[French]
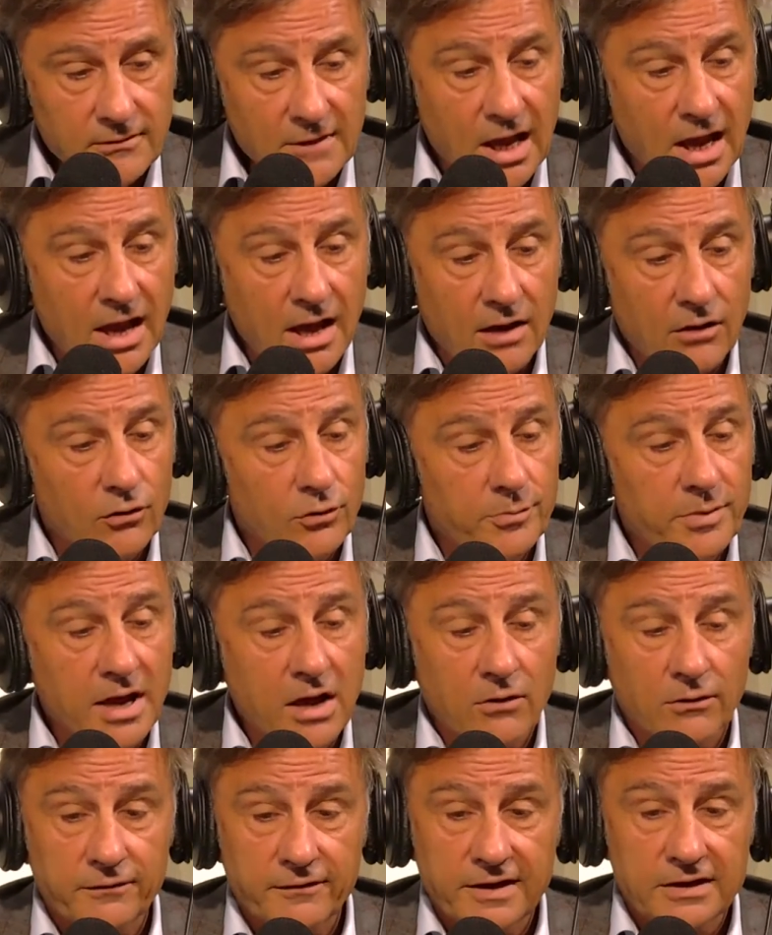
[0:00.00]
à un repas
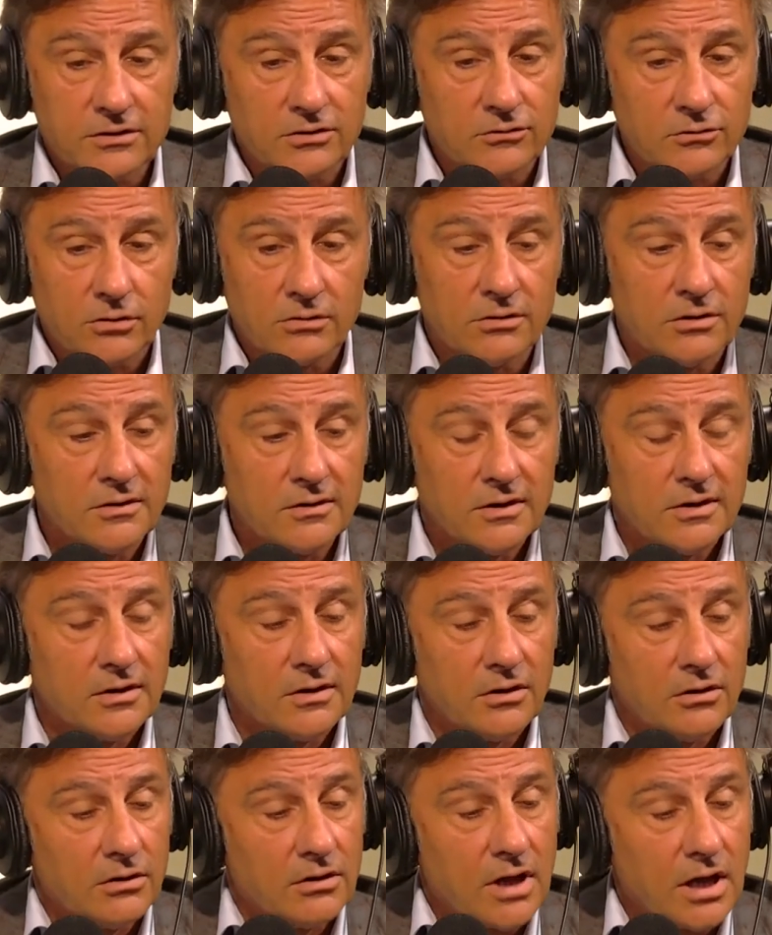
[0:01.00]
en fait euh,
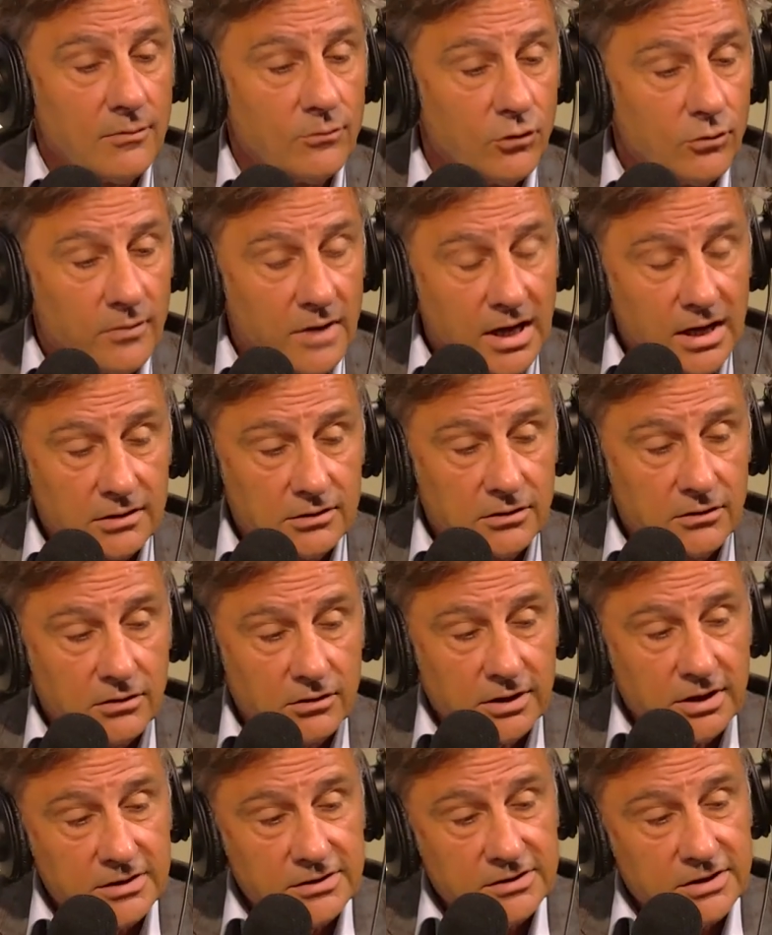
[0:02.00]
euh, à Montmartre
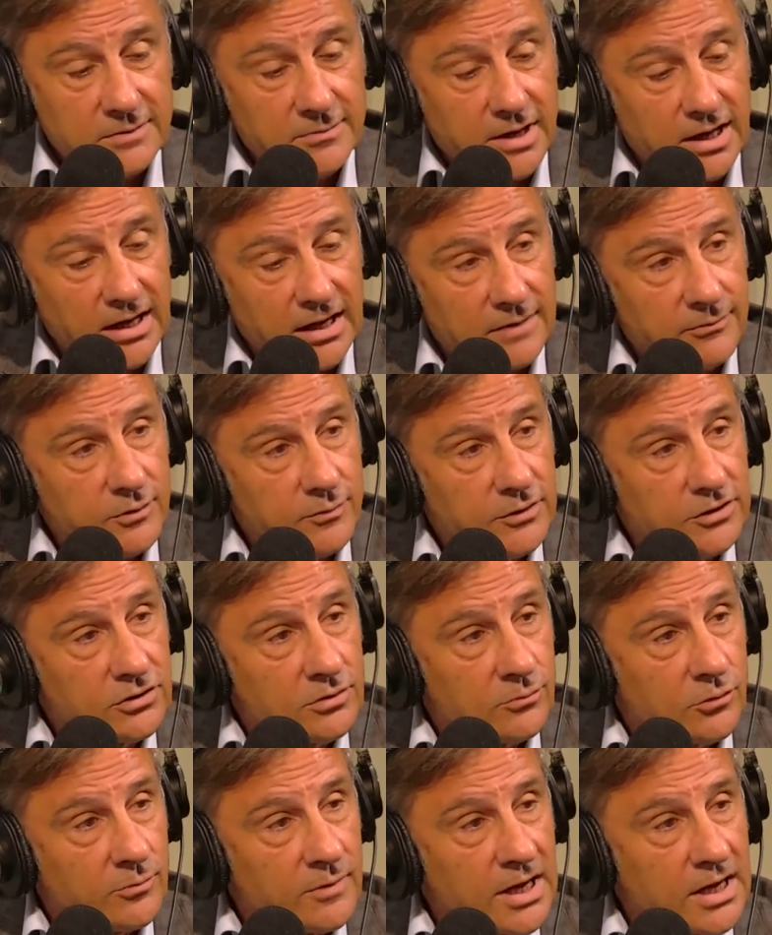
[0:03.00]
organisé par la République de
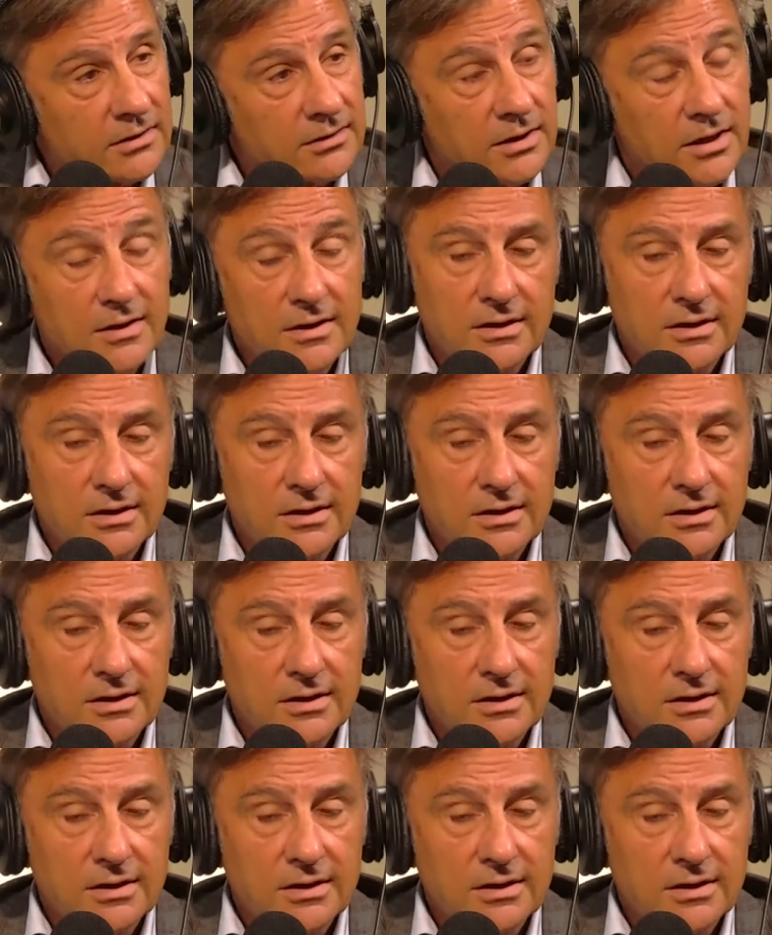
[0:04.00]
Montmartre